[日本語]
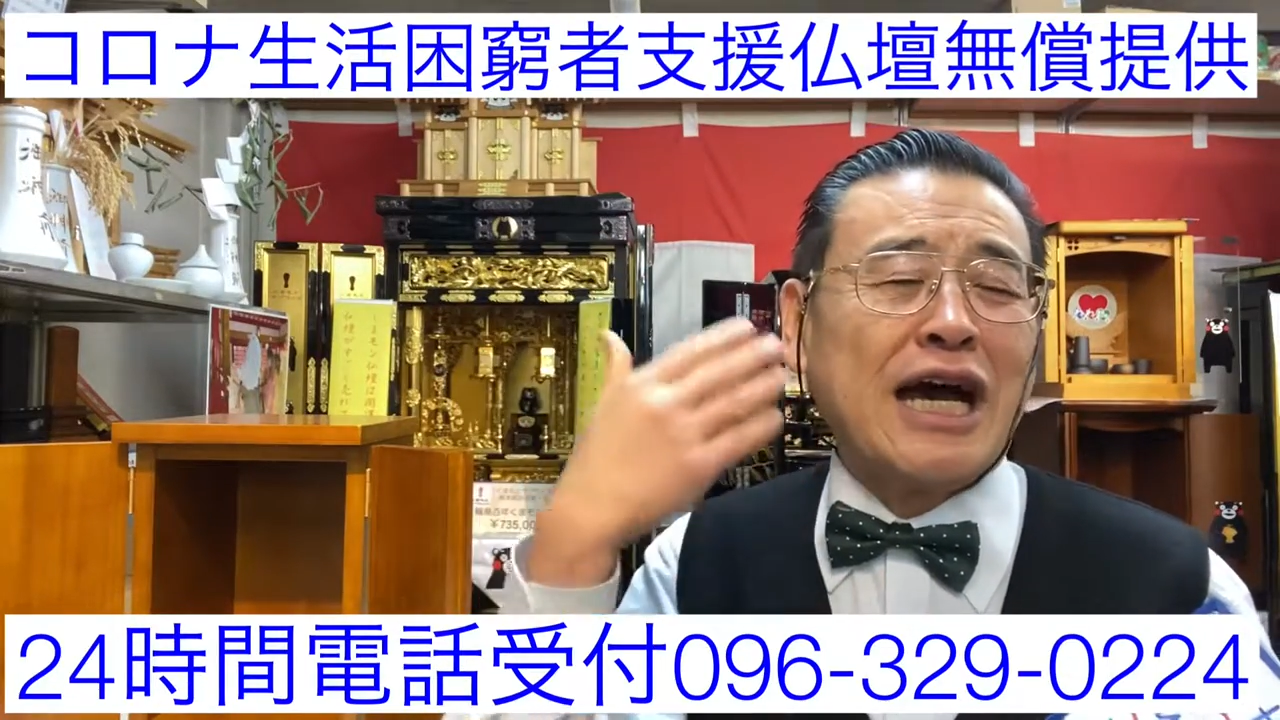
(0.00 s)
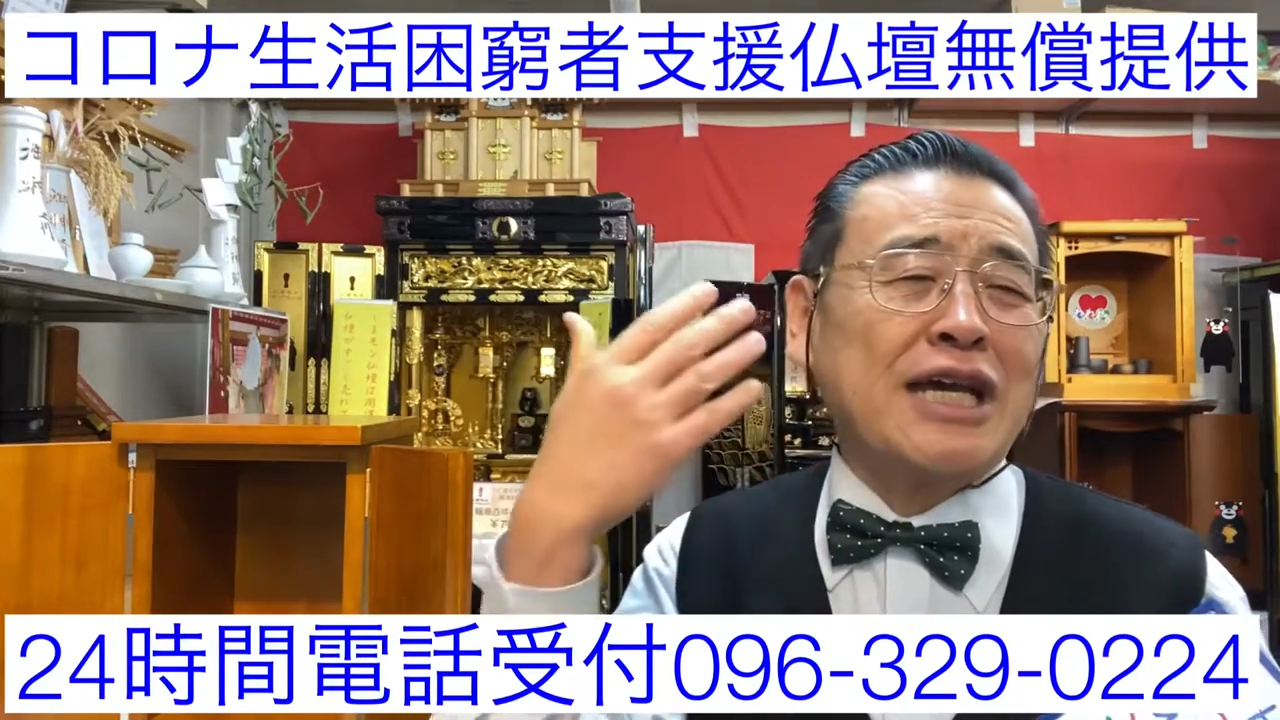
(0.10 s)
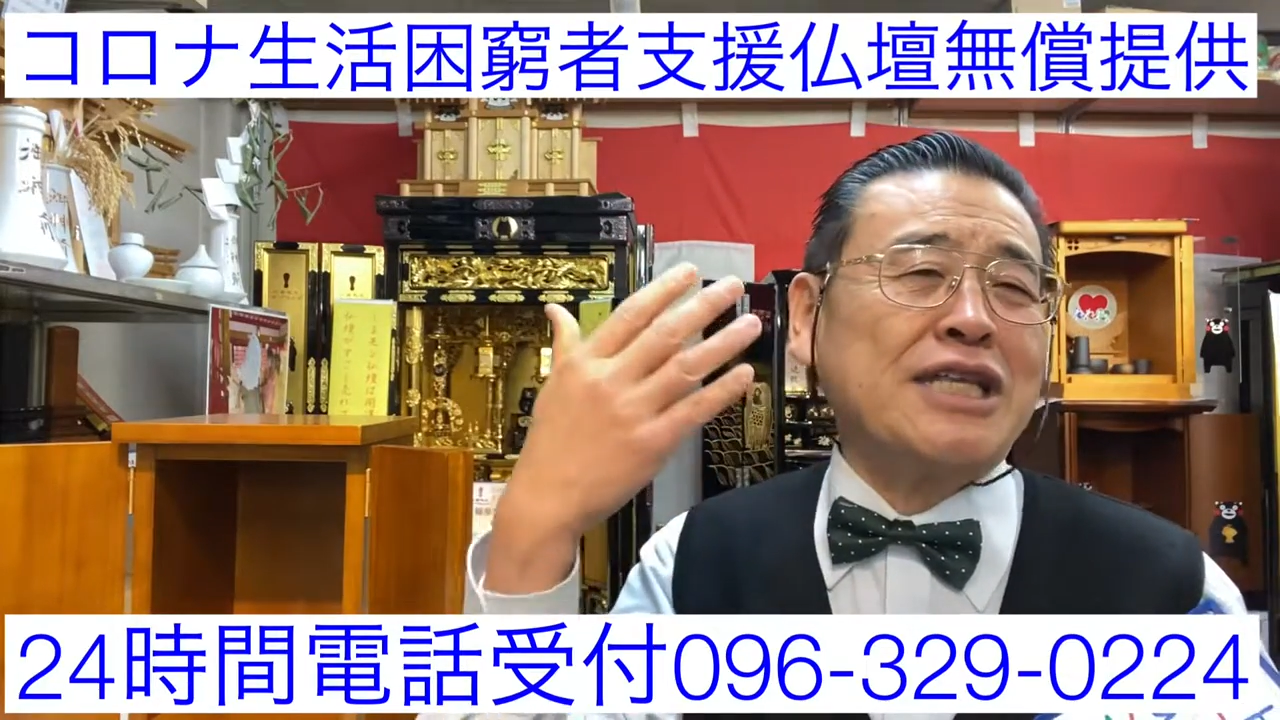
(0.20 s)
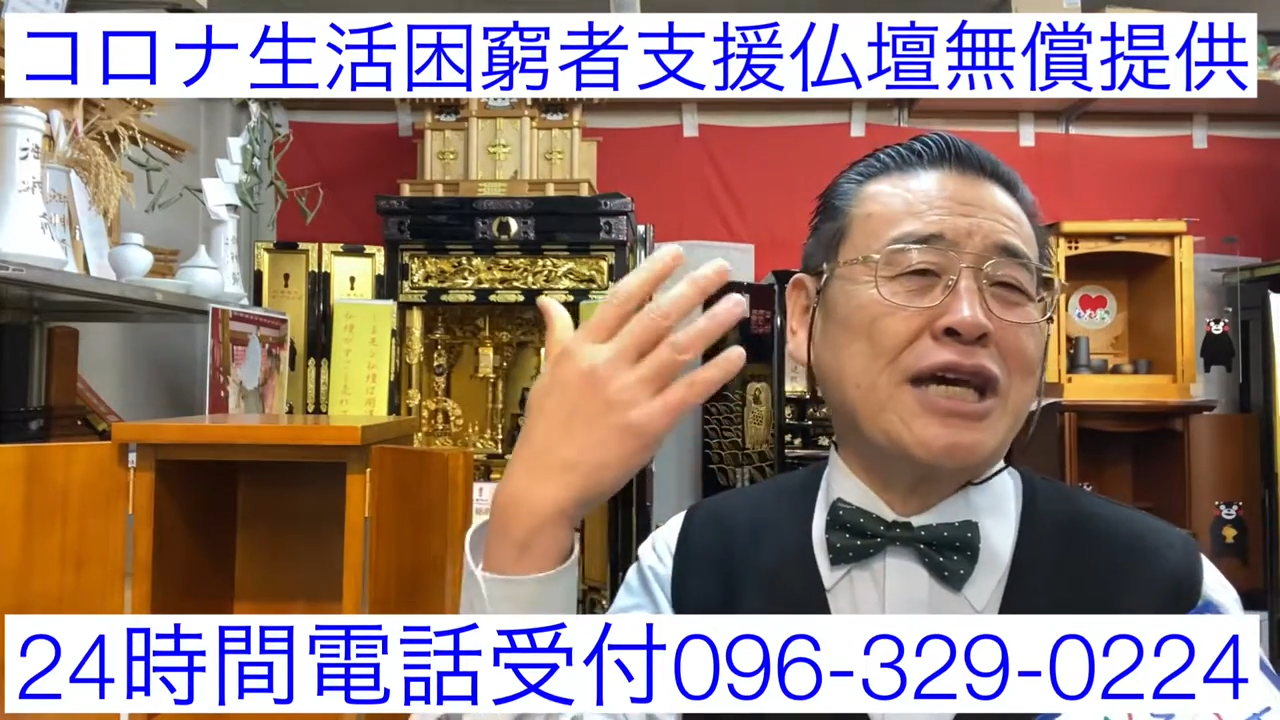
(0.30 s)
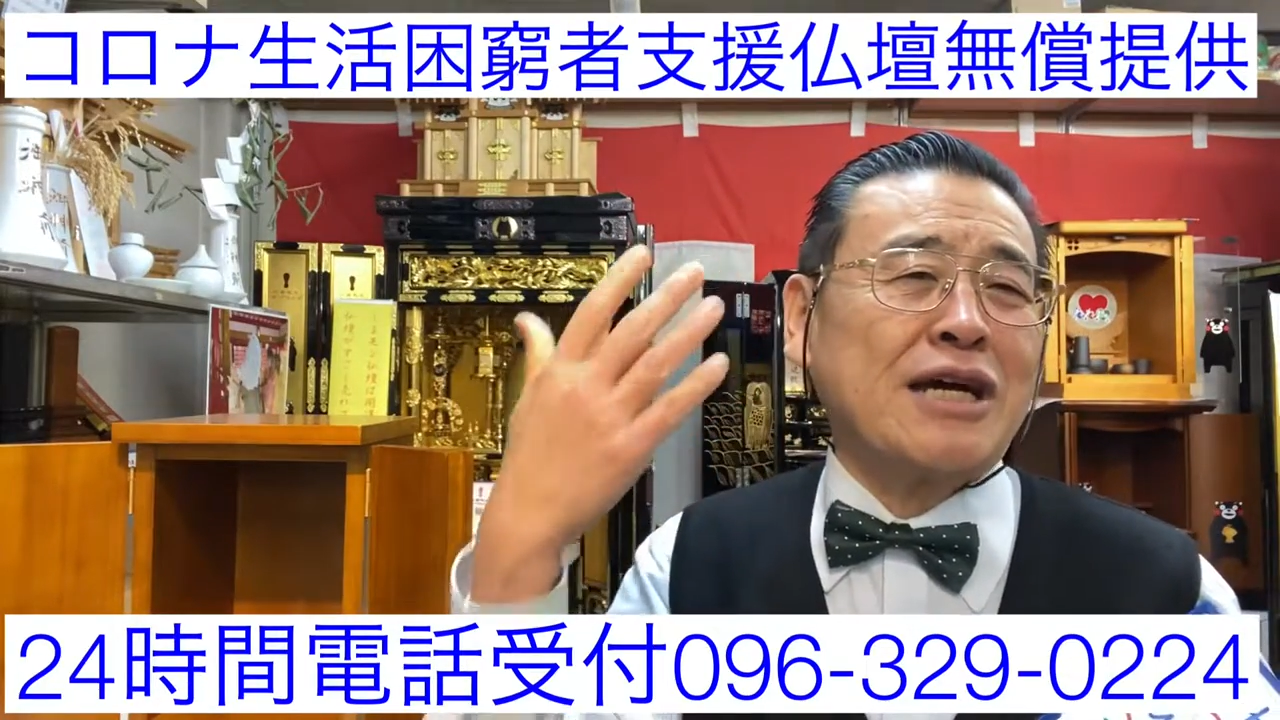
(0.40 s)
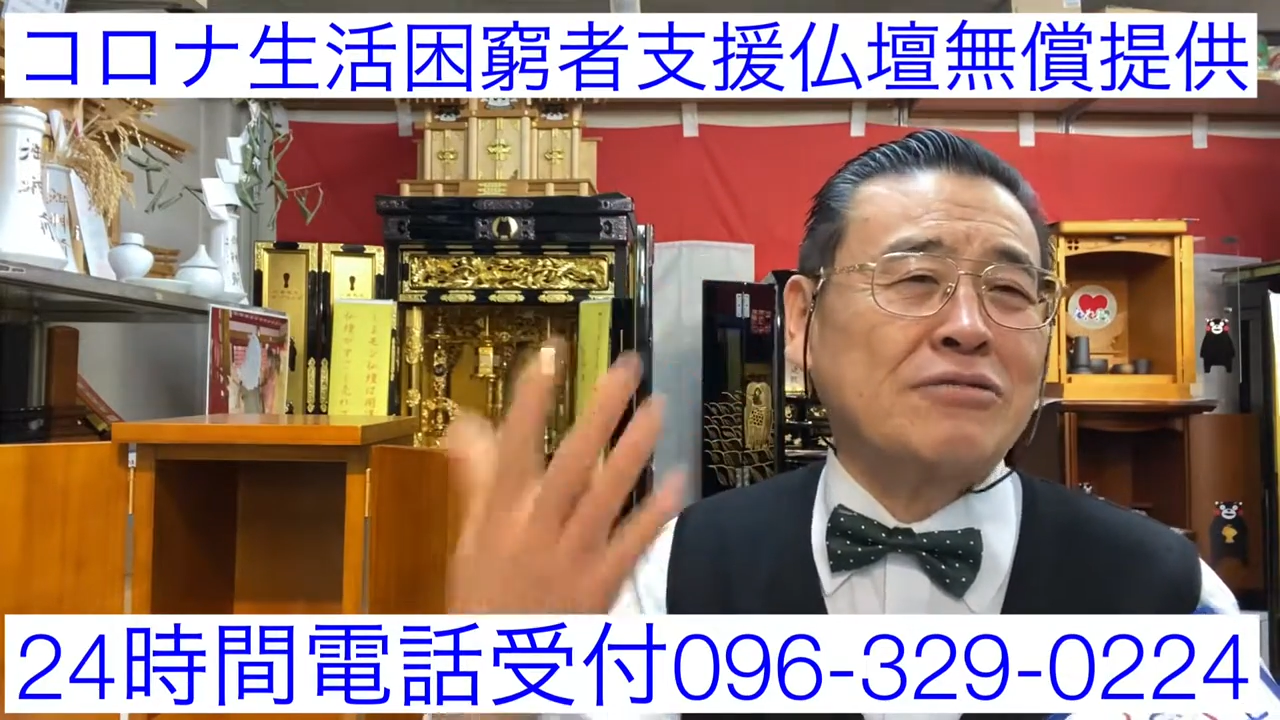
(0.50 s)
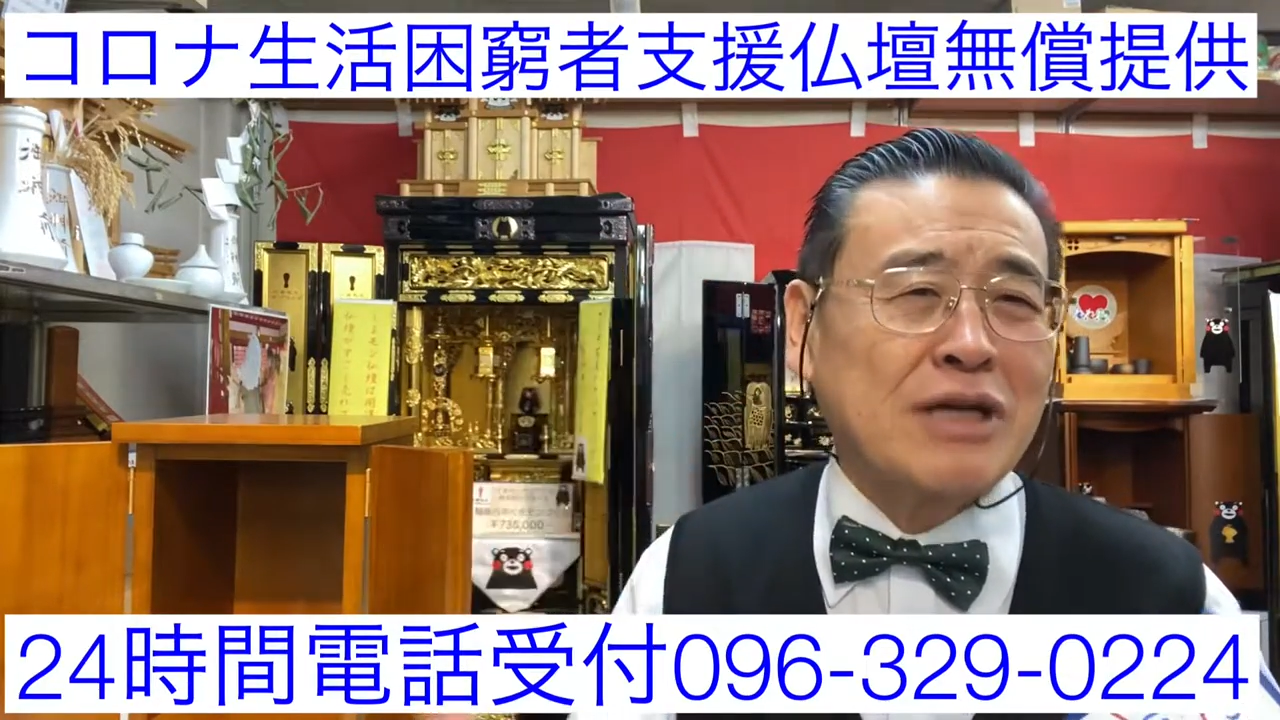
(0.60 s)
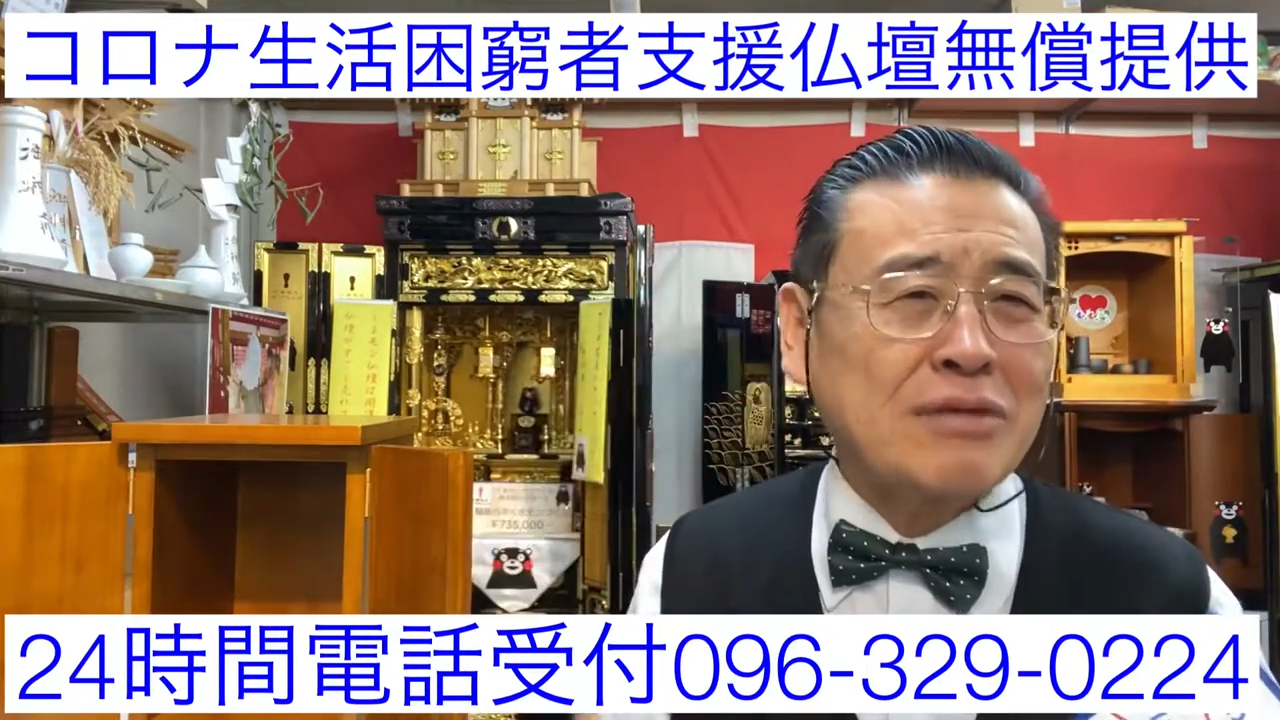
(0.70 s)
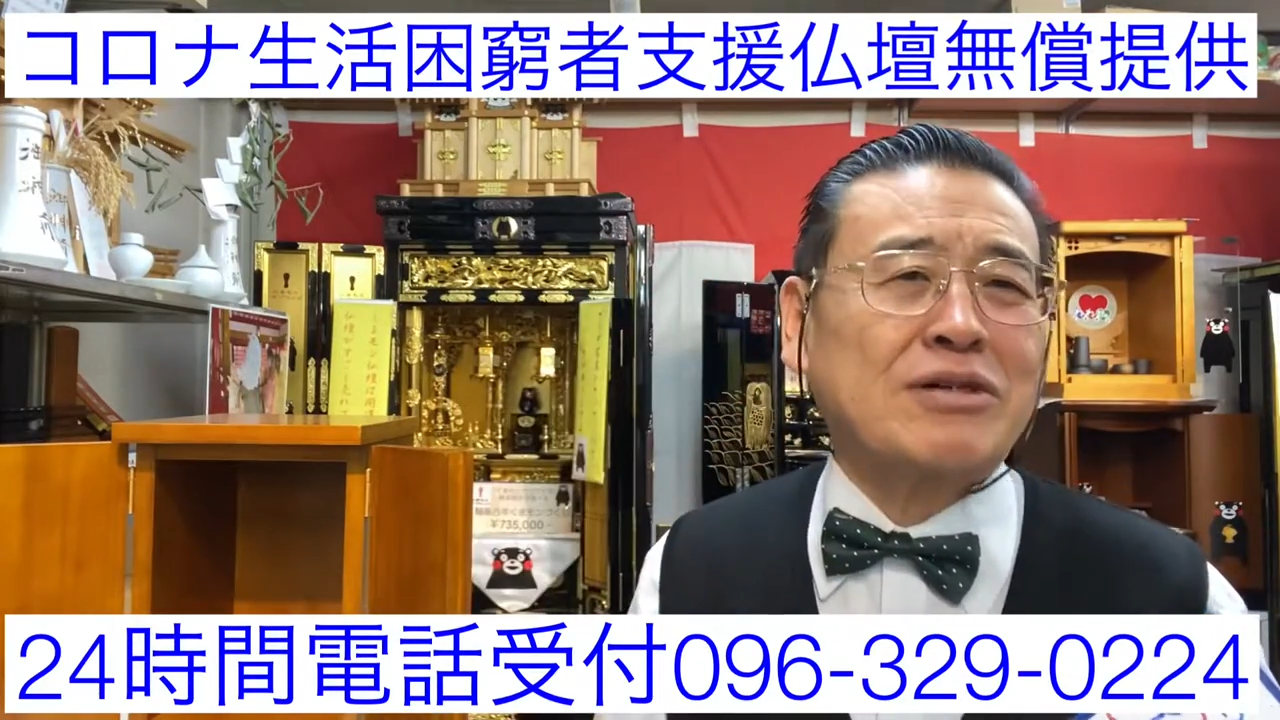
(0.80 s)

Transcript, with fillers: アイデアが浮か